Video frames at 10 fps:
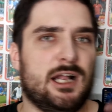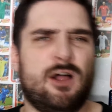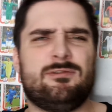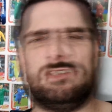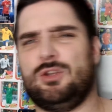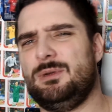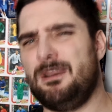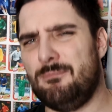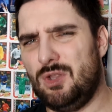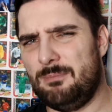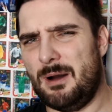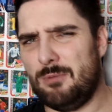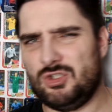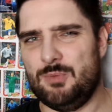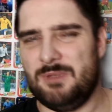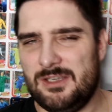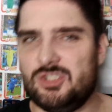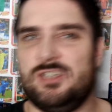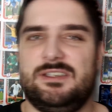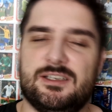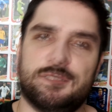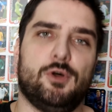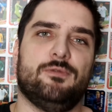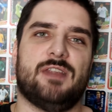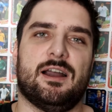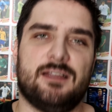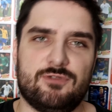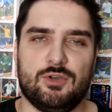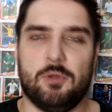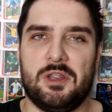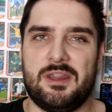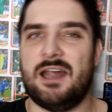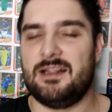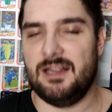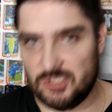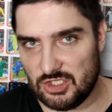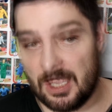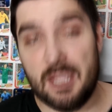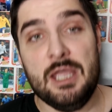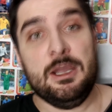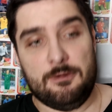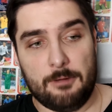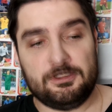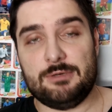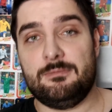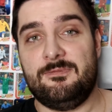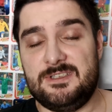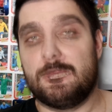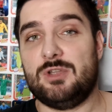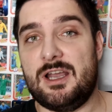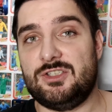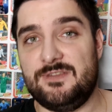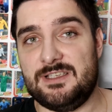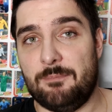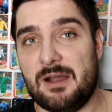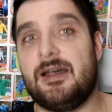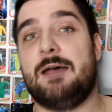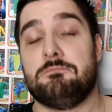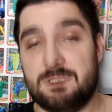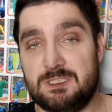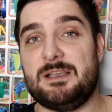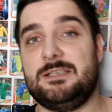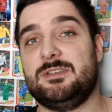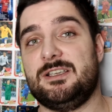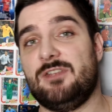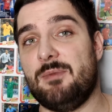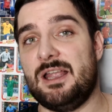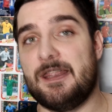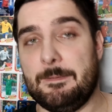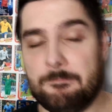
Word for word: Главное, чтобы там было побольше 5-6 слов, тогда все будет отлично. В общем, всем удачи, всем пока, спасибо за внимание.